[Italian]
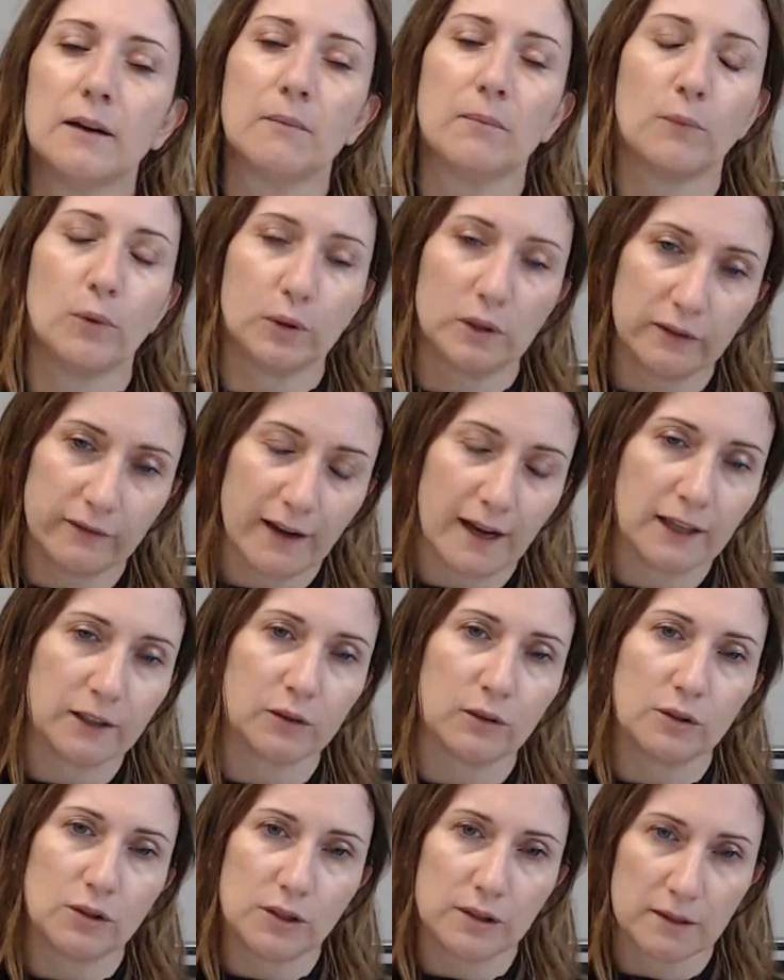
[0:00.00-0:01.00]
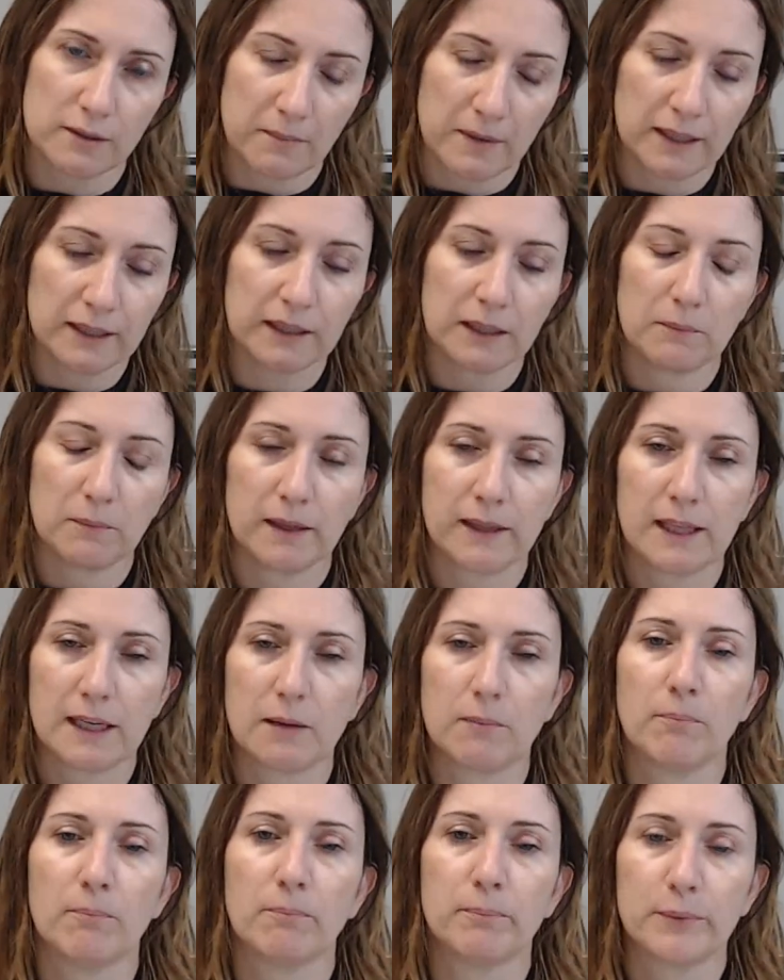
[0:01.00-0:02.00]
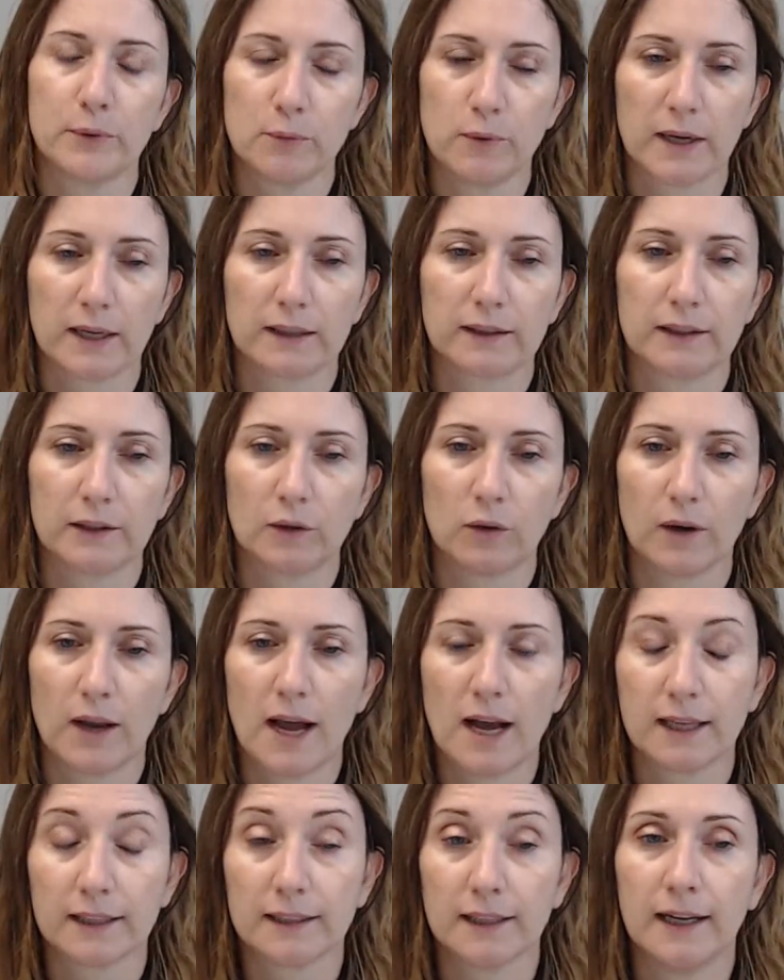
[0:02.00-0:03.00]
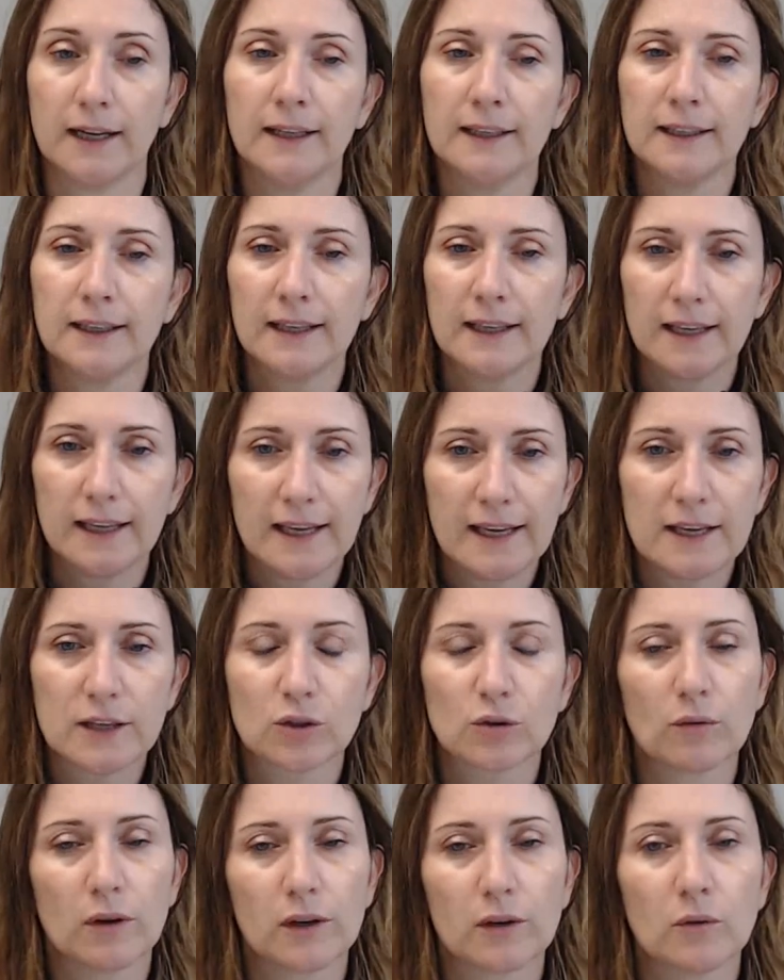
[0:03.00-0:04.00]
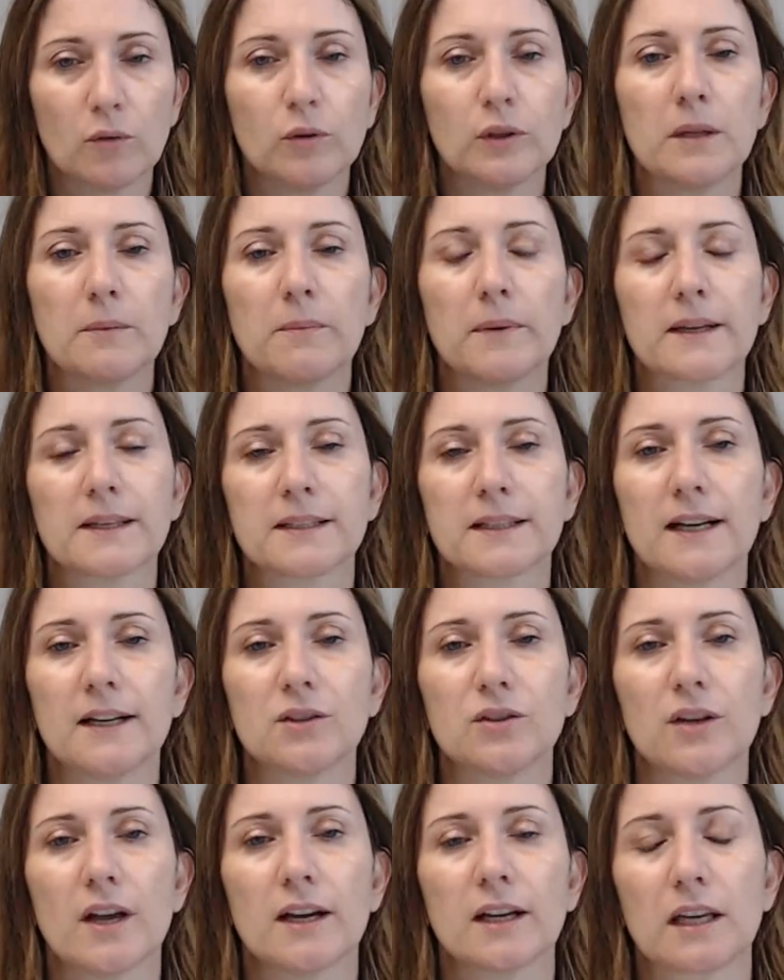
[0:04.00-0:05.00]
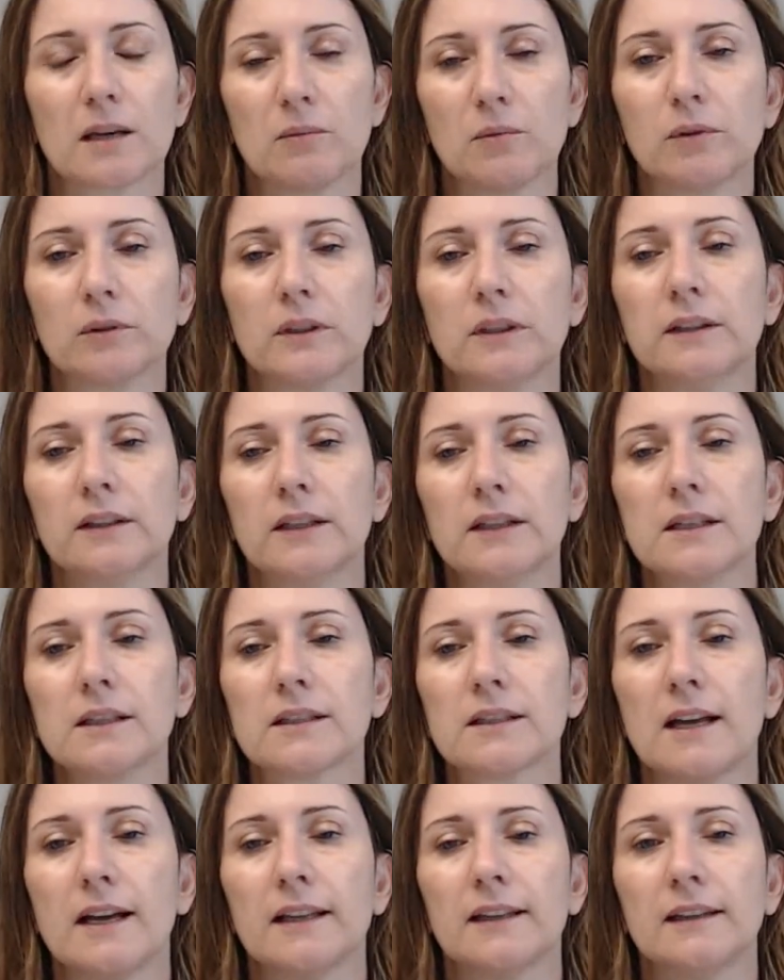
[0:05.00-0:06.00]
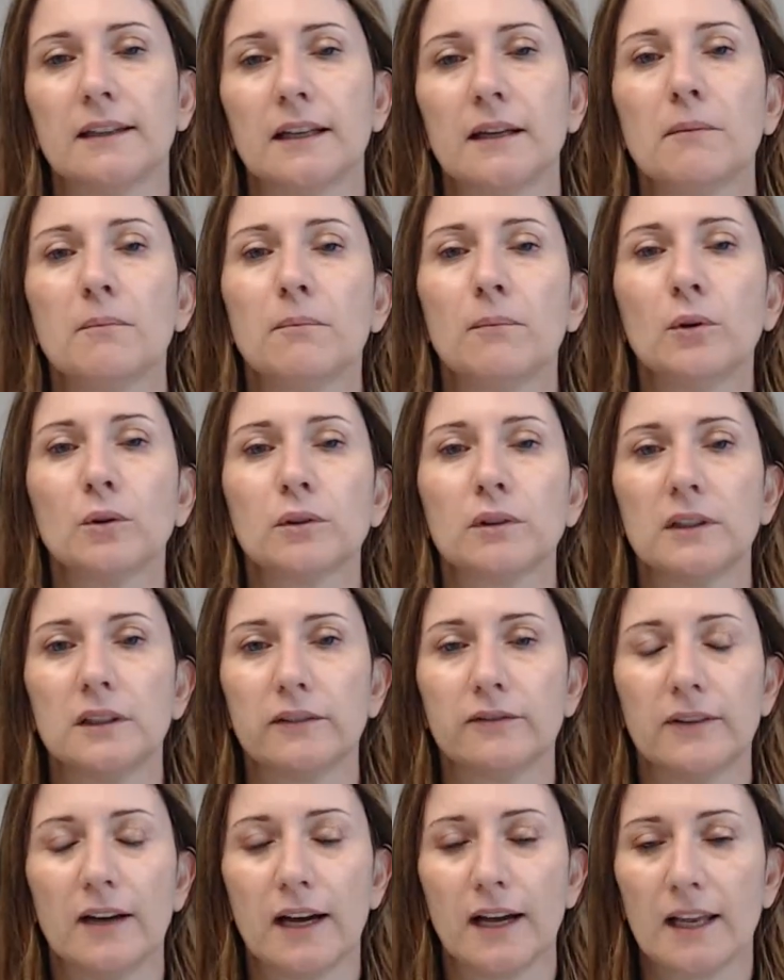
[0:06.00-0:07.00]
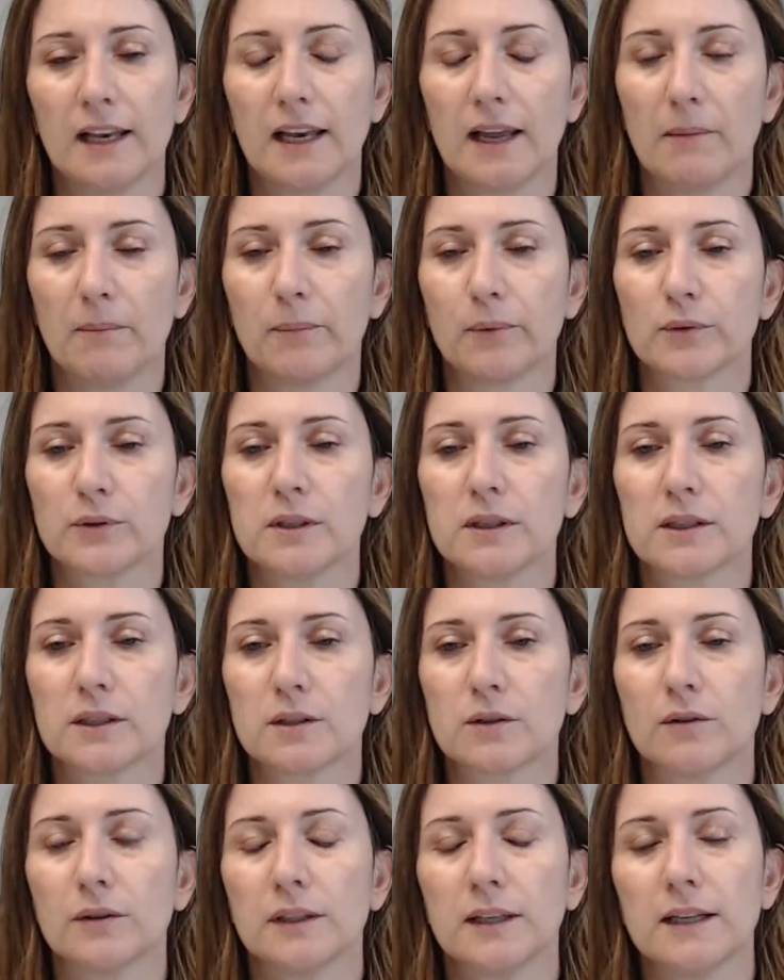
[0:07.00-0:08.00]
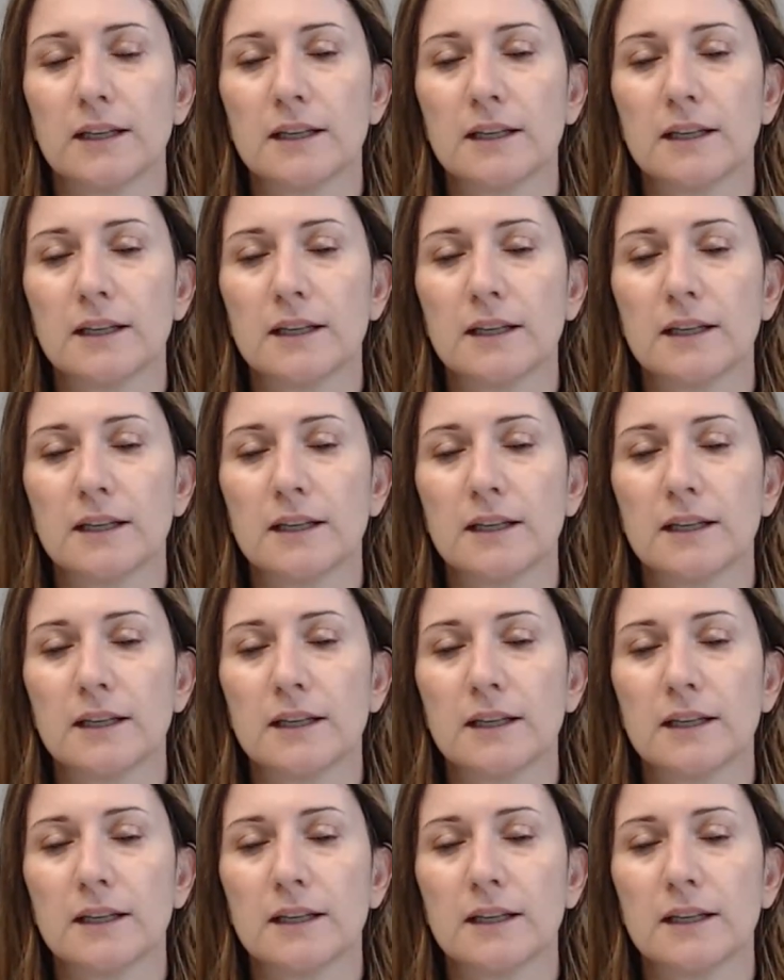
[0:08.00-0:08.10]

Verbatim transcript: motivando decisamente in maniera più articolata e su alcuni passaggi anche molto interessante motiva la posizione